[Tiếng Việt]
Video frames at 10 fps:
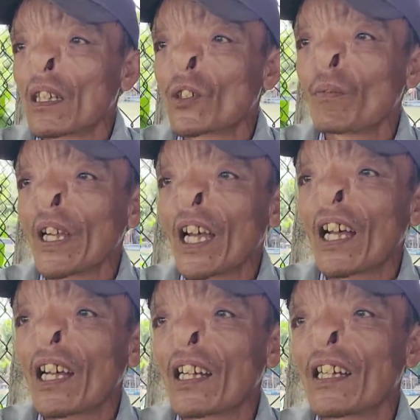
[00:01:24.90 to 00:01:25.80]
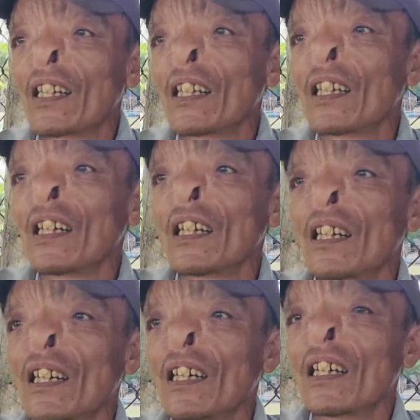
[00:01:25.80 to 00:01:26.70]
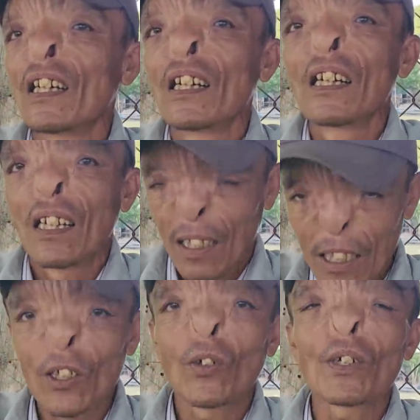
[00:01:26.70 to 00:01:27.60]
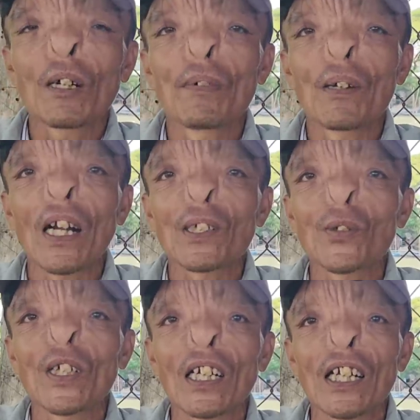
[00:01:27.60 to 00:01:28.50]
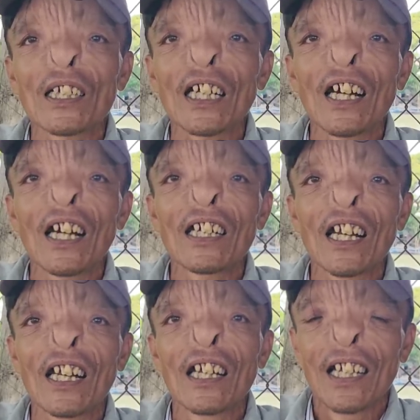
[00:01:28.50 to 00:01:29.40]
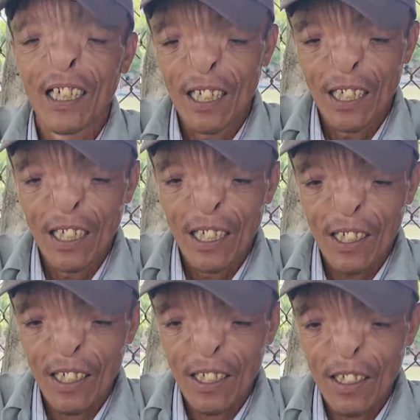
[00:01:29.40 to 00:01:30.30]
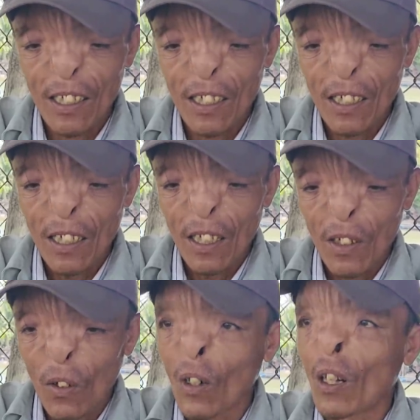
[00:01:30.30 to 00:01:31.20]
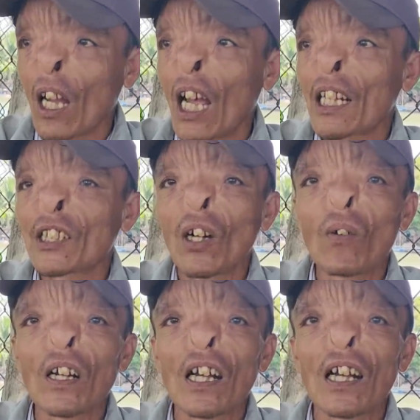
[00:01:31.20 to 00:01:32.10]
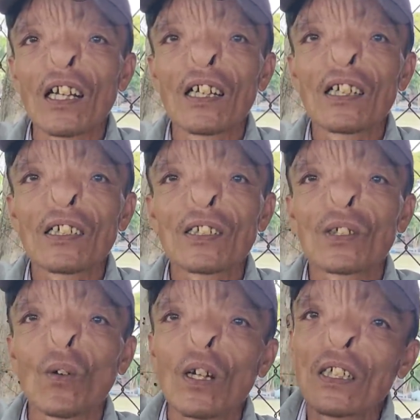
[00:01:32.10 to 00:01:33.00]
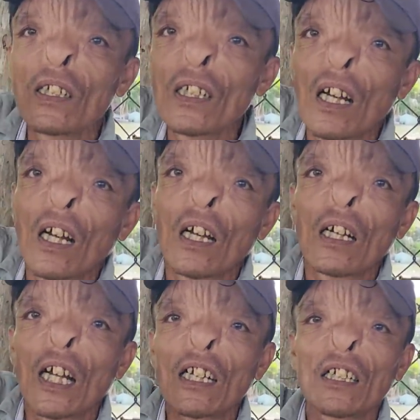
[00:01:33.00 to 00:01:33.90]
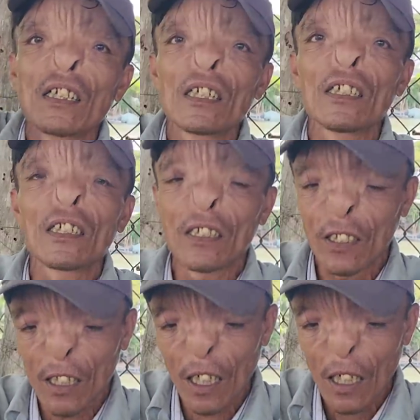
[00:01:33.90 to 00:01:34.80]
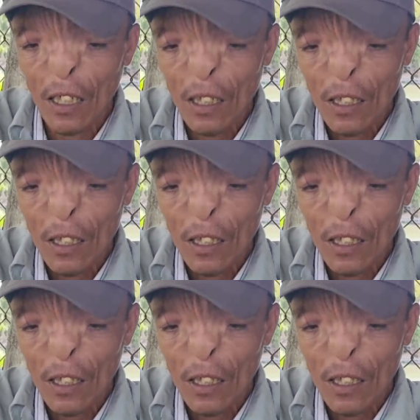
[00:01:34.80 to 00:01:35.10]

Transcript: xuống mẹ xuống thăm mẹ hả xuống thăm mẹ qua đây chủ nhật đi xã hơi nè cách bao nhiêu cây còn hai cây số nữa đó tuốt ở dưới à, ngã từ ở dưới dưới á